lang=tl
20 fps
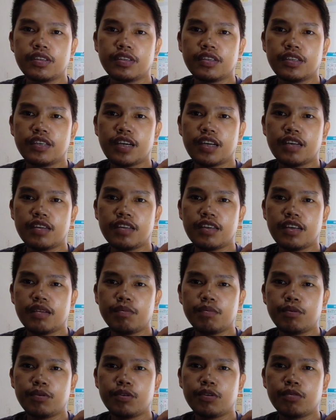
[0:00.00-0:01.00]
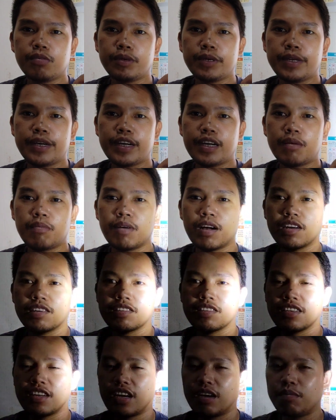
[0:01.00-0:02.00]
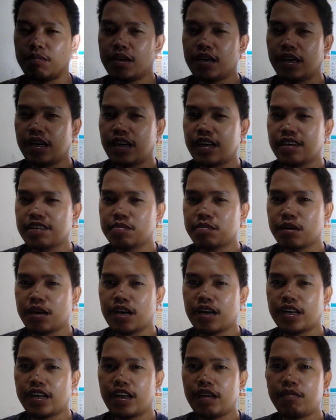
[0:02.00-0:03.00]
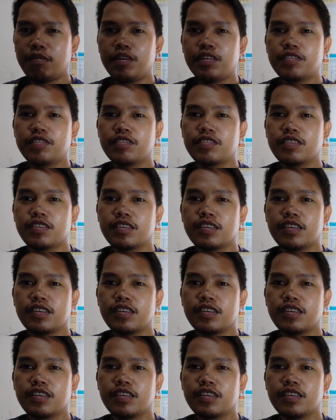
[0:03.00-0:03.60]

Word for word: Yan. Yan po yung pinaka max. Grabe ang lakas mga kadivers.